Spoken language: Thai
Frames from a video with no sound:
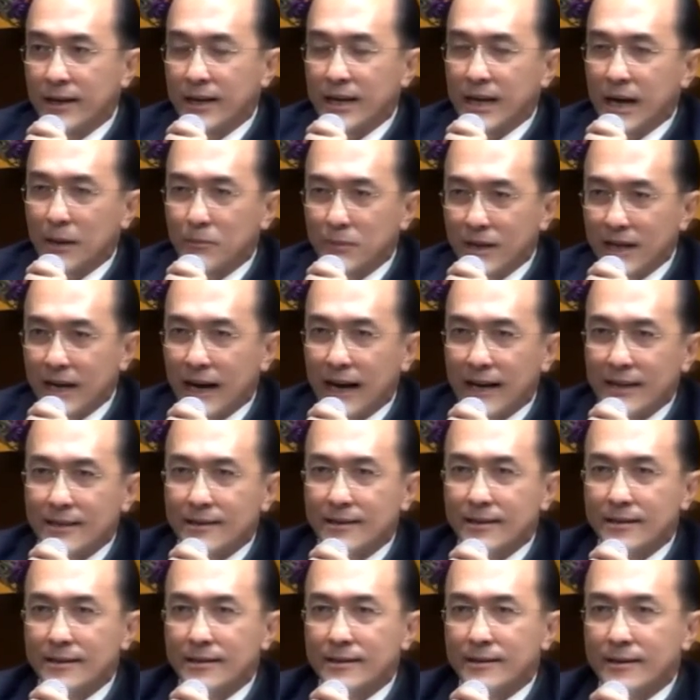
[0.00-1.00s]
กับอีกอัน
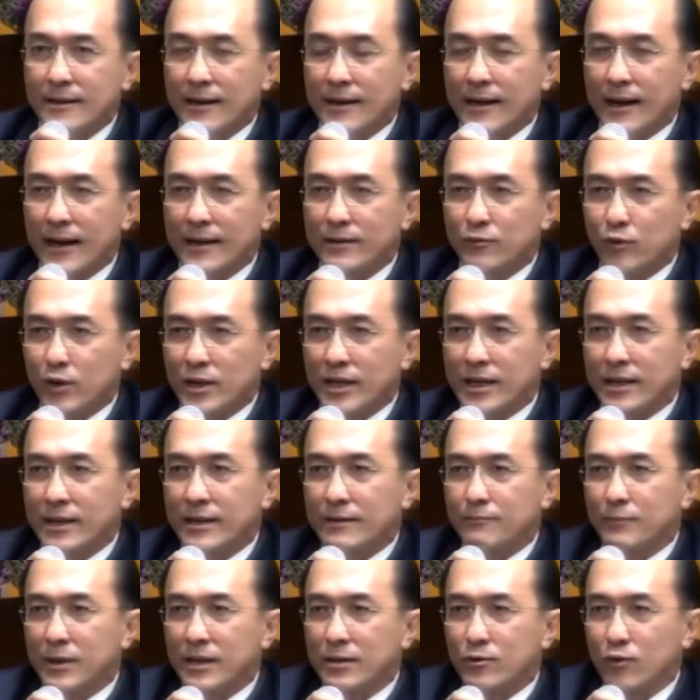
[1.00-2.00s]
หนึ่งไอ้ตัวนี้
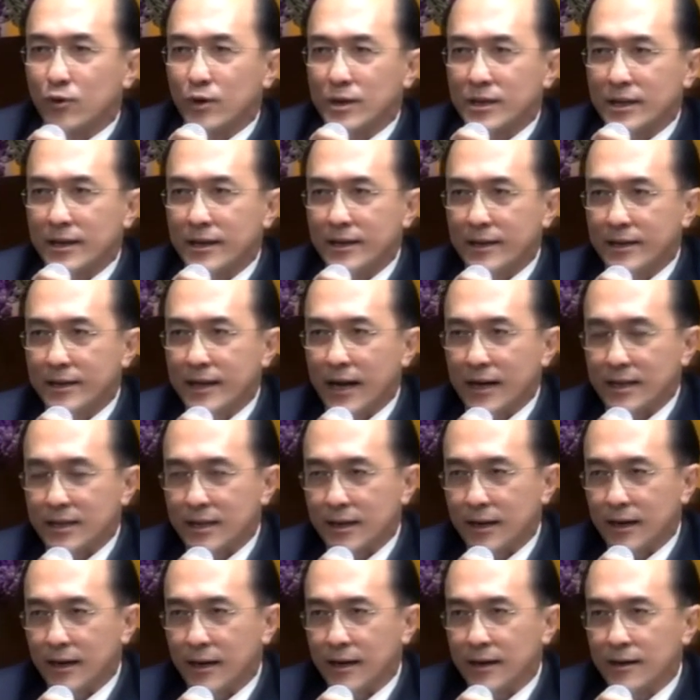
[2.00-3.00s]
เป็นตัวที่อยาก
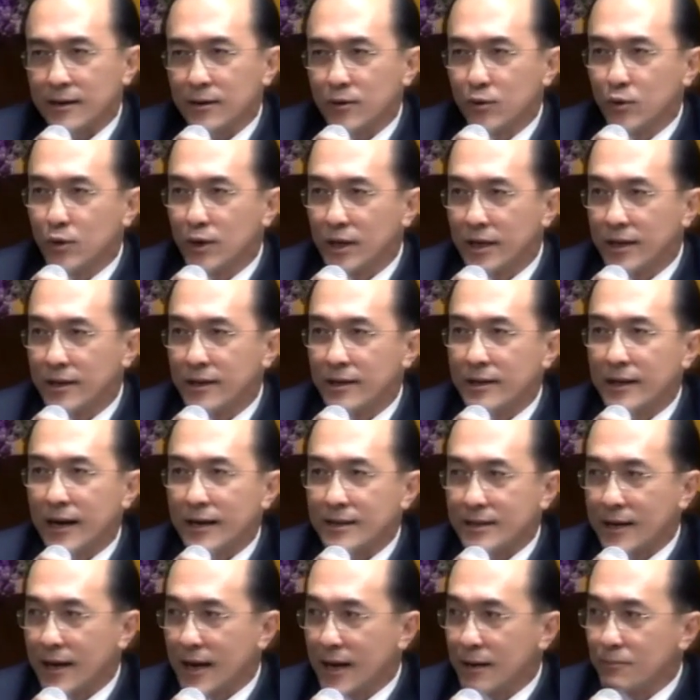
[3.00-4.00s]
จะคุยอยาก
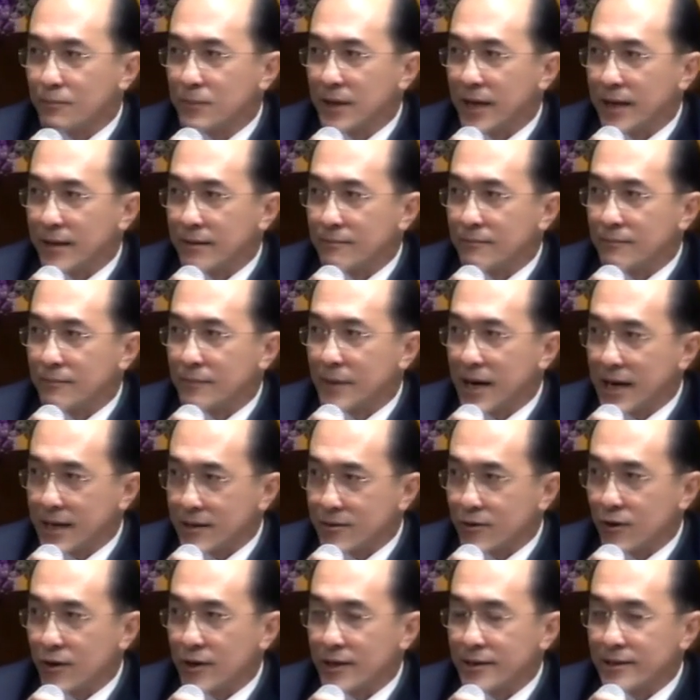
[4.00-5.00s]
จะแลกเปลี่ยนมาก
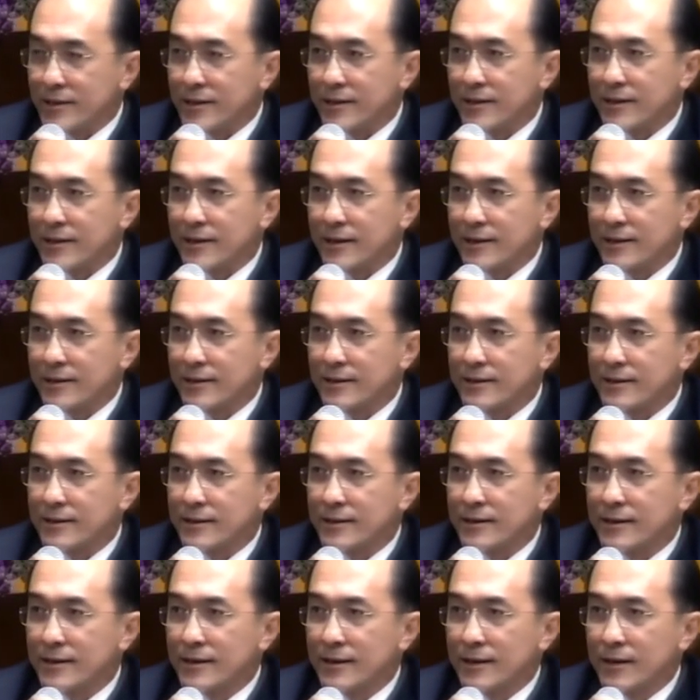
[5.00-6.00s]
หน่อยหนึ่งก็คือ
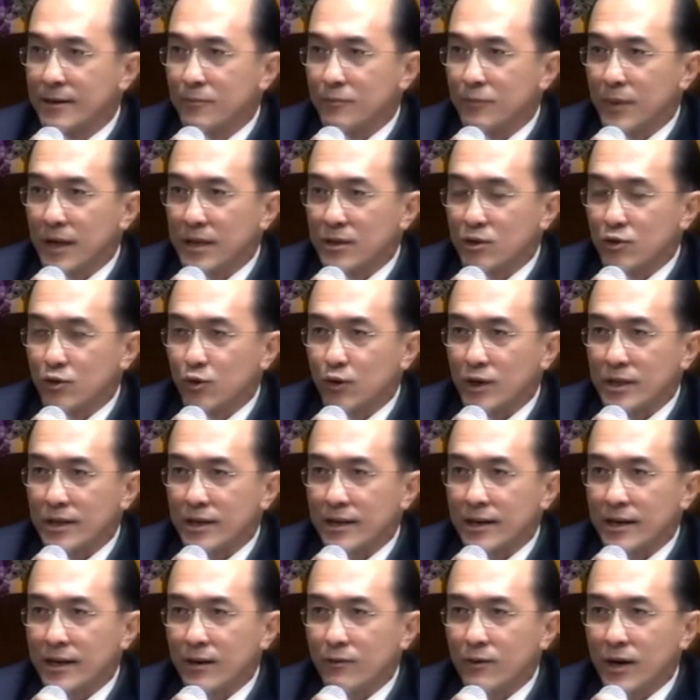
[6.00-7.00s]
เป็นส่วน
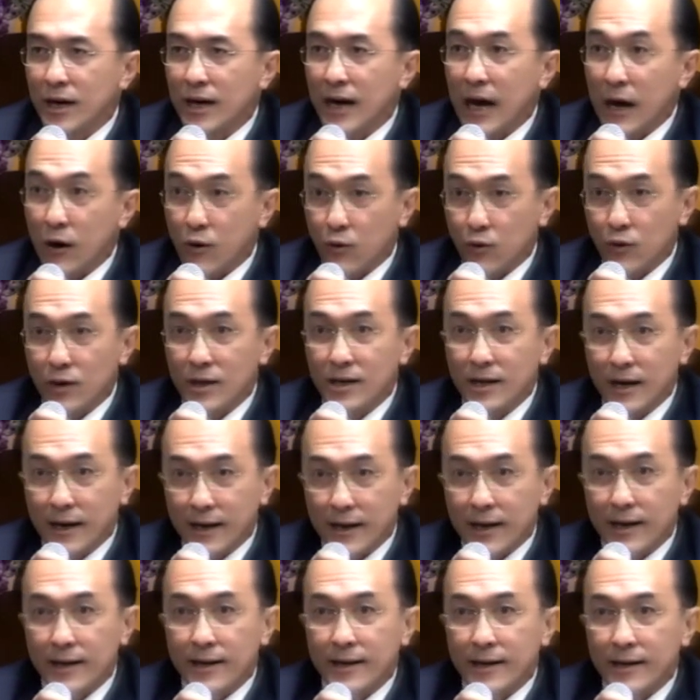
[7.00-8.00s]
ที่เรียกว่าเราเลือก
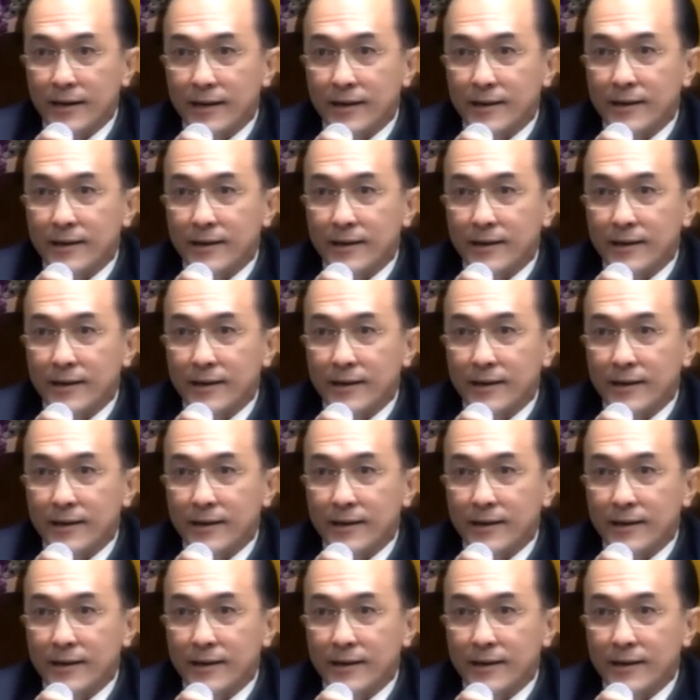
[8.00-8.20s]
เอง